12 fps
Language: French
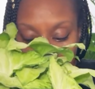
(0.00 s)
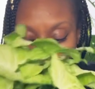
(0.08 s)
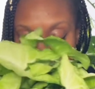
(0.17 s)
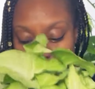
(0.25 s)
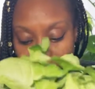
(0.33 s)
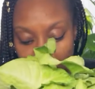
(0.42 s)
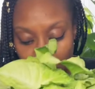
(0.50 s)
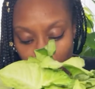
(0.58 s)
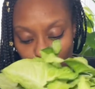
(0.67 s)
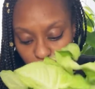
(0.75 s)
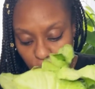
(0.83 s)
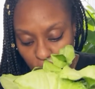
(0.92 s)
Les
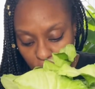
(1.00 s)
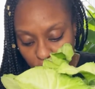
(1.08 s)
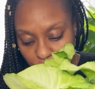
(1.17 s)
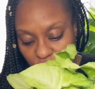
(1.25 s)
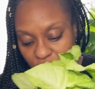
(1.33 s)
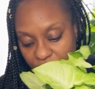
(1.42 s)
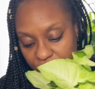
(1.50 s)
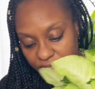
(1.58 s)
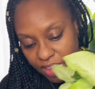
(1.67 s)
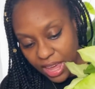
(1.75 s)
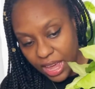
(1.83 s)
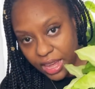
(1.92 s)
deux que
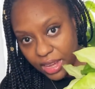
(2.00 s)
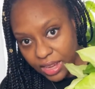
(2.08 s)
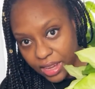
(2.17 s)
j'avais,